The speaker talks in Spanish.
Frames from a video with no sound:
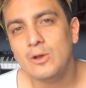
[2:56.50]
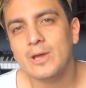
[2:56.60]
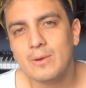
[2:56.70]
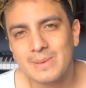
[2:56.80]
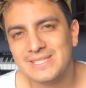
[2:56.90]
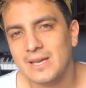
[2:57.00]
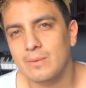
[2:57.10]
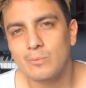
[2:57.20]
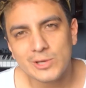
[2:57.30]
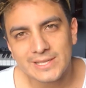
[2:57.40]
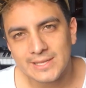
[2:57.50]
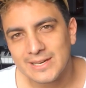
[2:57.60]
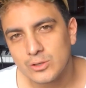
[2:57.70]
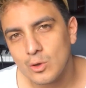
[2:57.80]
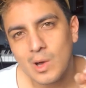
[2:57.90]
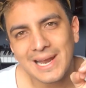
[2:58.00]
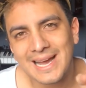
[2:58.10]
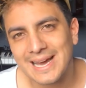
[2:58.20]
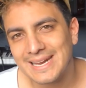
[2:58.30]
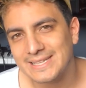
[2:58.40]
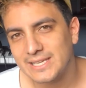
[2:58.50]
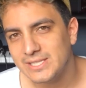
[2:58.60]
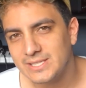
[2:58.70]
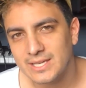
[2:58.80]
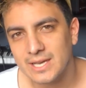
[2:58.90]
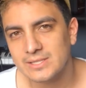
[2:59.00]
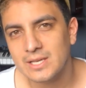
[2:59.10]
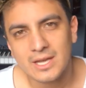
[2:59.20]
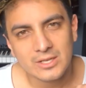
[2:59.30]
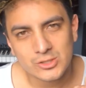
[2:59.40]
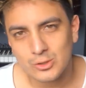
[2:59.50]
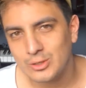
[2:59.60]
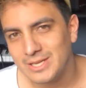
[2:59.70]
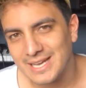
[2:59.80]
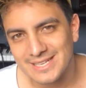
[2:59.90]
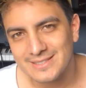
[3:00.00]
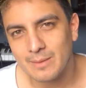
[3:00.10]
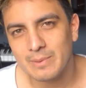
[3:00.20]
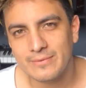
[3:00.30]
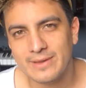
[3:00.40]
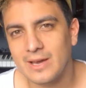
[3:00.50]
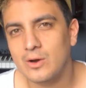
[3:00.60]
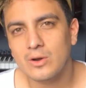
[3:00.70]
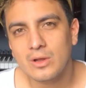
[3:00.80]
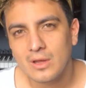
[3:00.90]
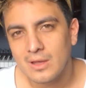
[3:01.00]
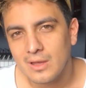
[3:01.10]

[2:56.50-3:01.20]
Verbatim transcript: ¿qué es lo que va a pasar? Voy a tener todas las características sónicas del amplificador